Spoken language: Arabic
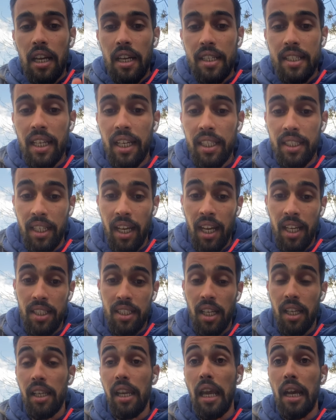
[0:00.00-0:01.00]
ثالث
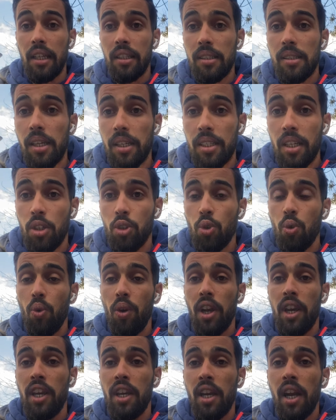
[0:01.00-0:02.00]
حاجه اللي غادي تحتاجوا
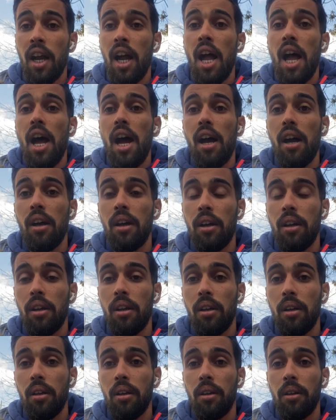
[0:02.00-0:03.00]
وهي
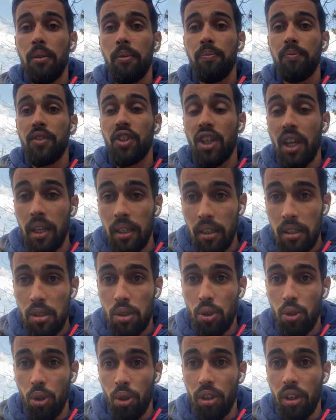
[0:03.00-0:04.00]
شهاده
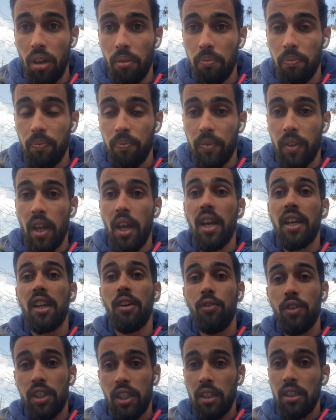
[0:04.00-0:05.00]
السكنه
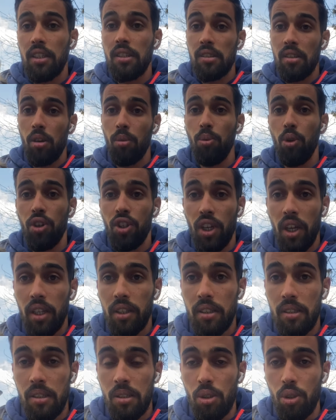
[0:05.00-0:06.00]
كيفاش غادي تصاوبوا شهاده
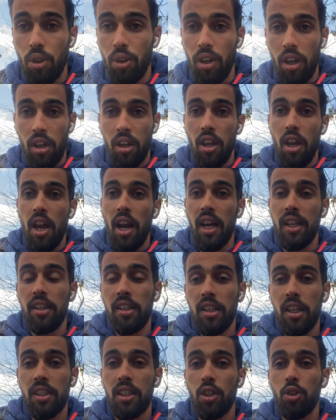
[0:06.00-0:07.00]
السكنه غادي
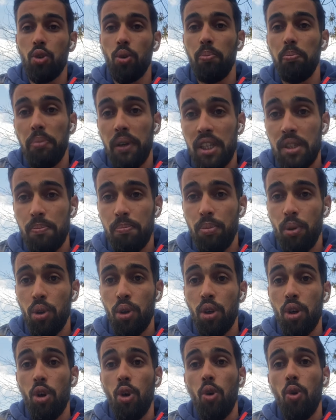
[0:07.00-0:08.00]
تحتاجوا باسبور
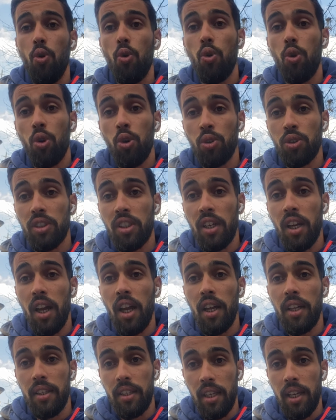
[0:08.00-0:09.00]
وكونطرا
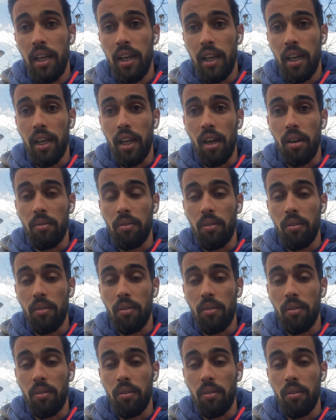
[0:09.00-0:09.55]
ديال الكرا